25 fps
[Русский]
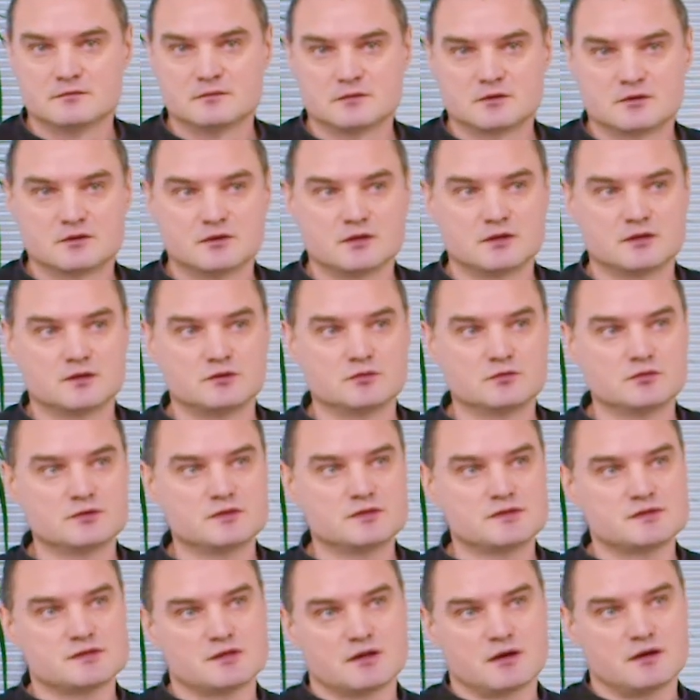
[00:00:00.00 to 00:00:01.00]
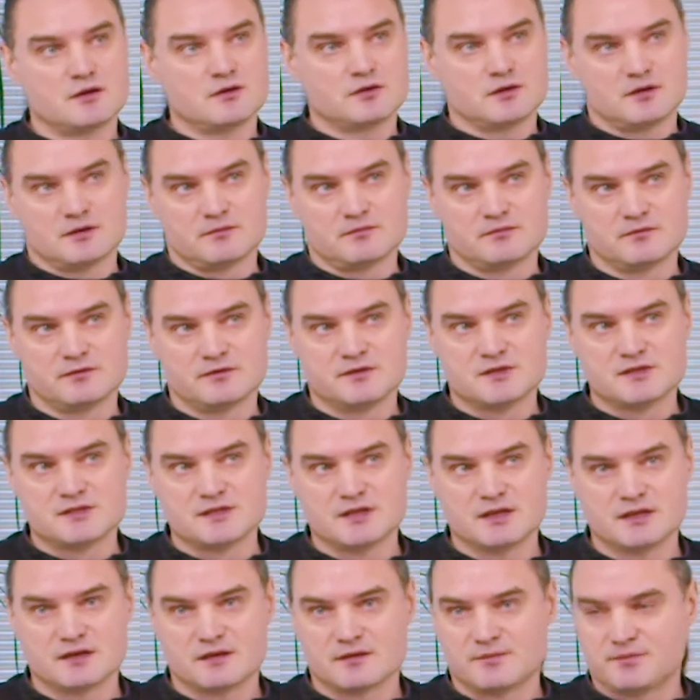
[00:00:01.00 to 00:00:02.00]
Он говорит, ну не знаю, там,
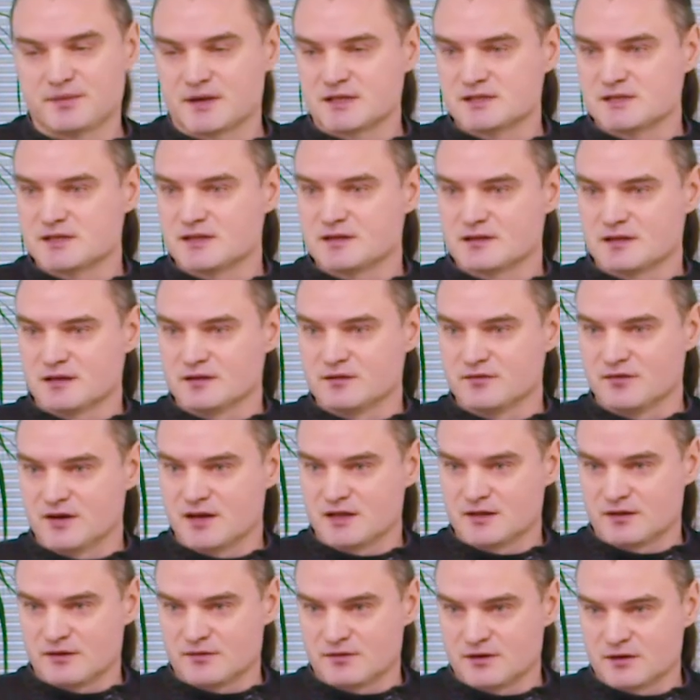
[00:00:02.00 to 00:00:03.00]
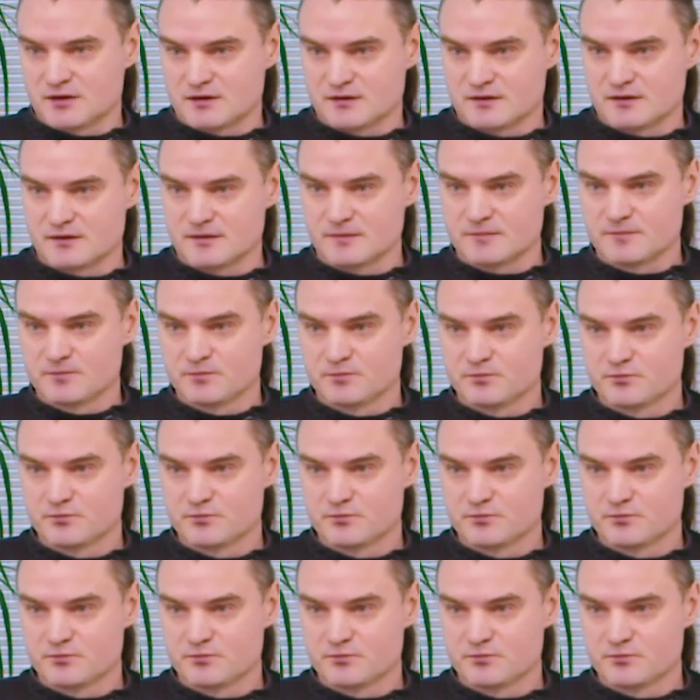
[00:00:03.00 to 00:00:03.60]
везение, процента два, наверное.